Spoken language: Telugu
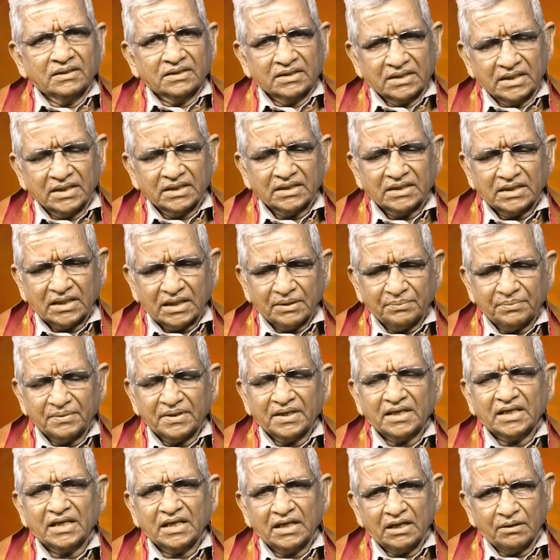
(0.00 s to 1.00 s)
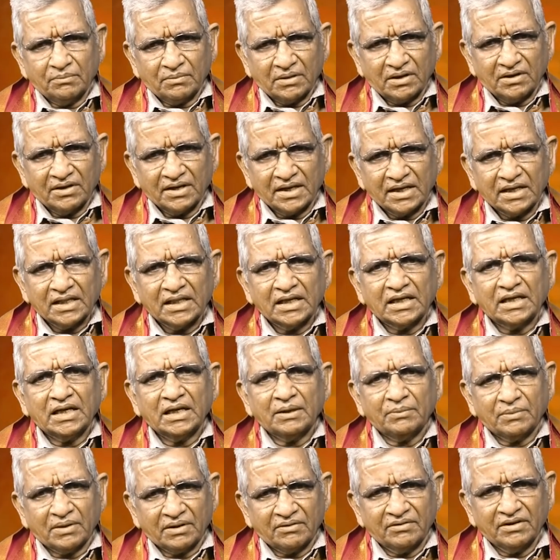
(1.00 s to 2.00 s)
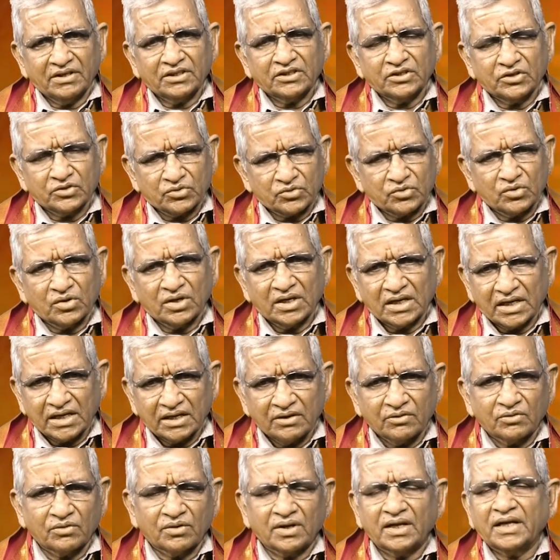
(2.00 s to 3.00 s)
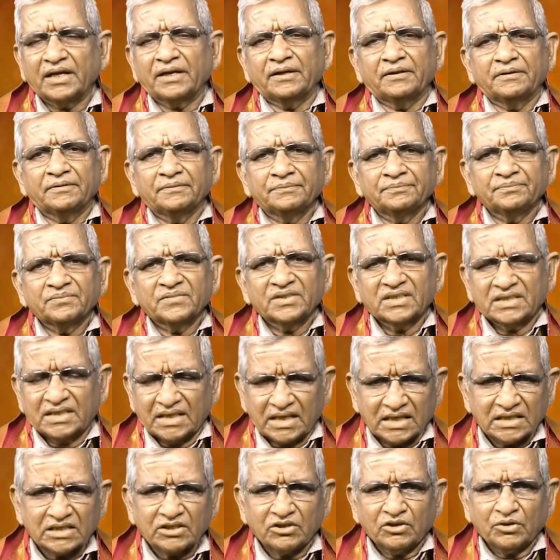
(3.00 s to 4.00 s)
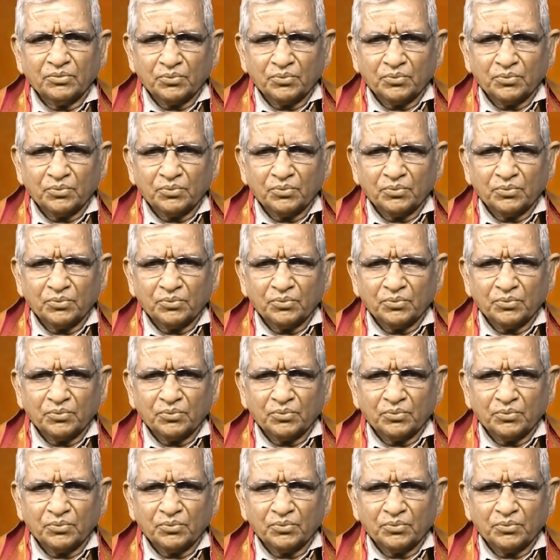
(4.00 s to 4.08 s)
చిన్న చిన్న ప్రక్రియలు మనం ఇంటి దగ్గరే మనమే చేసుకోగలిగే ఉన్నాయి శాస్త్రం